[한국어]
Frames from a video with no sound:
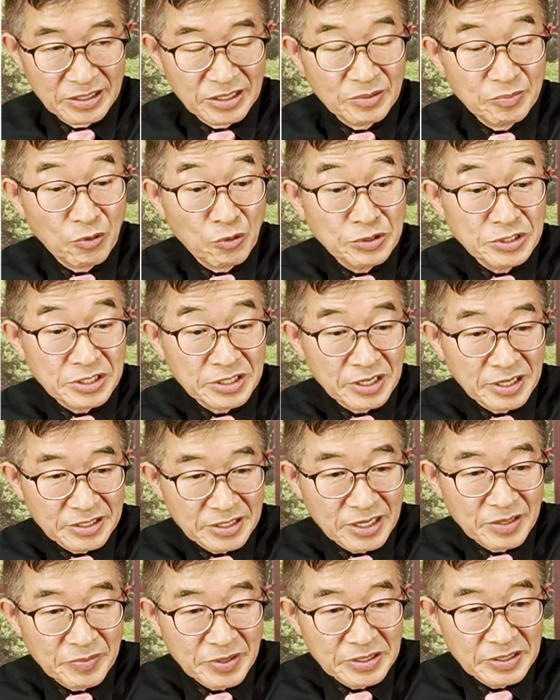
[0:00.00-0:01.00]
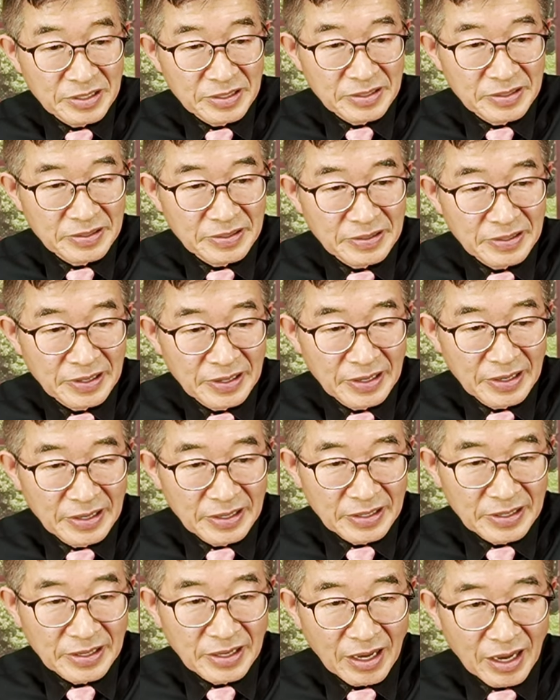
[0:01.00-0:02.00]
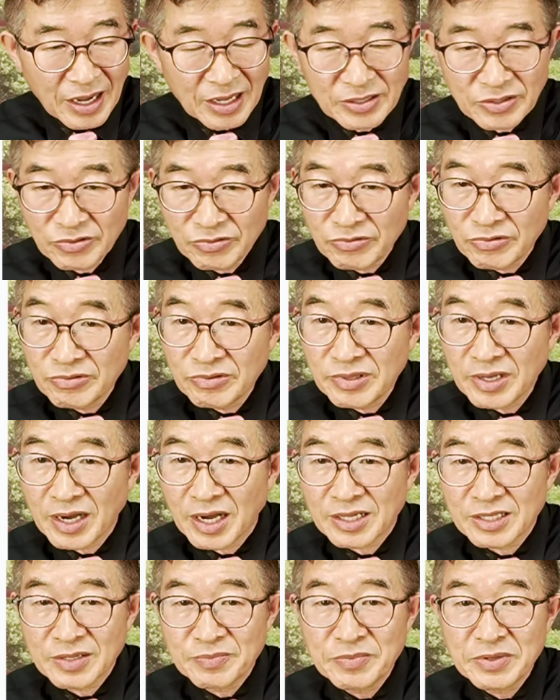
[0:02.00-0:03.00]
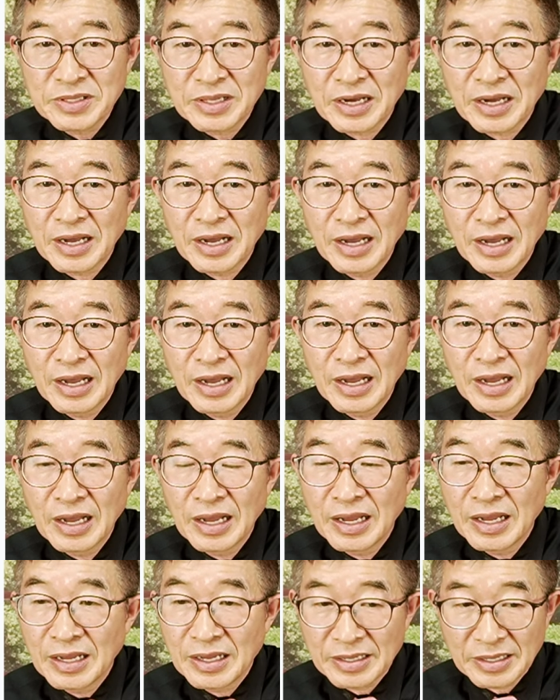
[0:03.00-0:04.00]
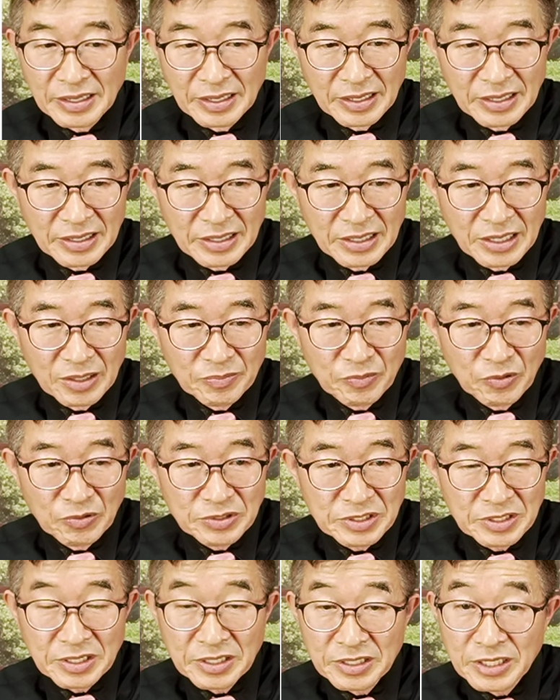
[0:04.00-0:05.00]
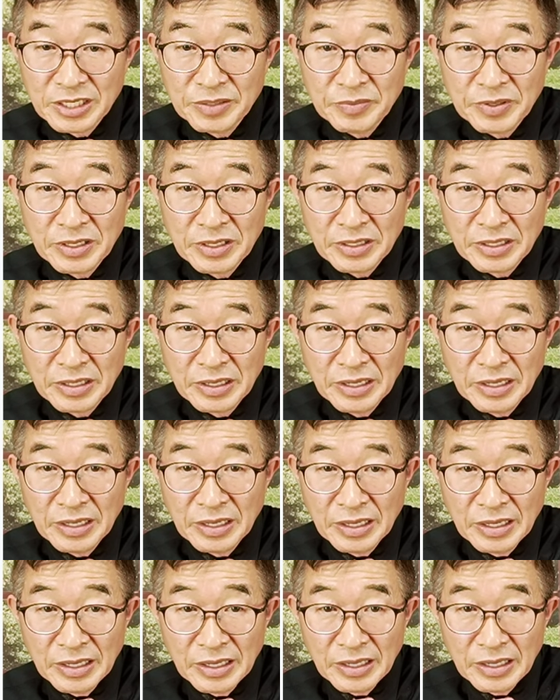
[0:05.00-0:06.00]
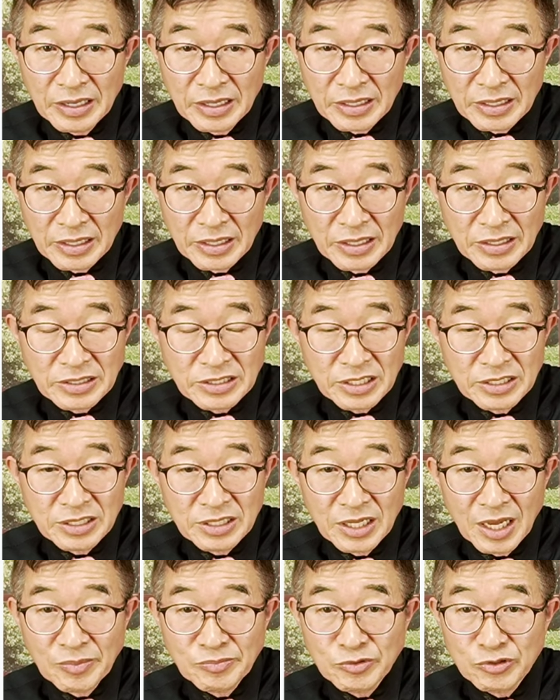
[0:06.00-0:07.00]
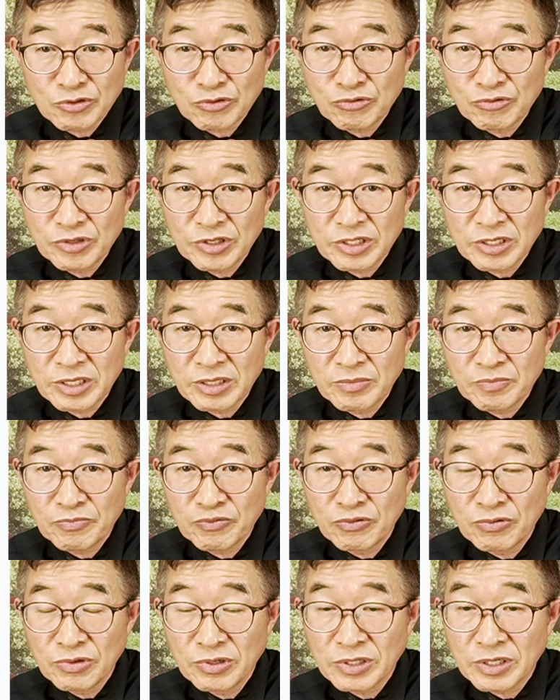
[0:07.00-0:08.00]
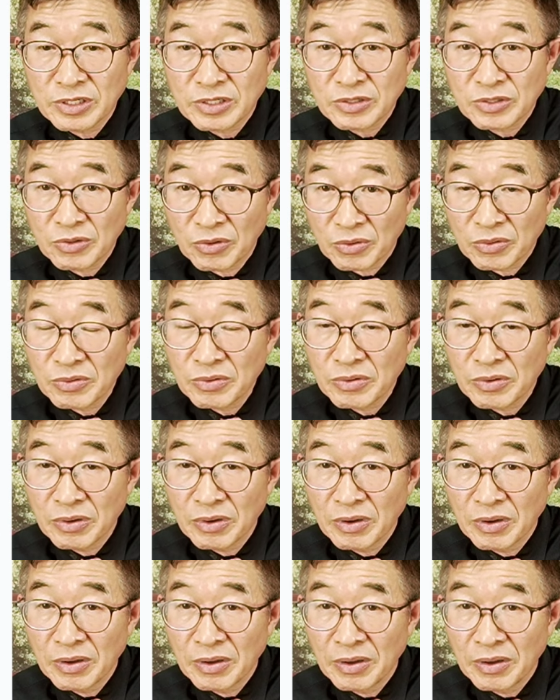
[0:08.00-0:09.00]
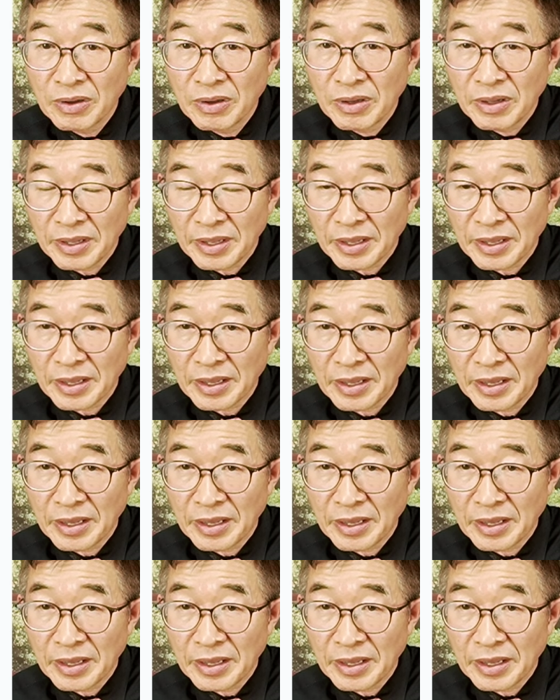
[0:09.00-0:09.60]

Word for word: 이 보시게 되면은 이게 한두 군데가 아닙니다. 예. 이게 보시게 되면 이 전남 순천 풍덕동 예.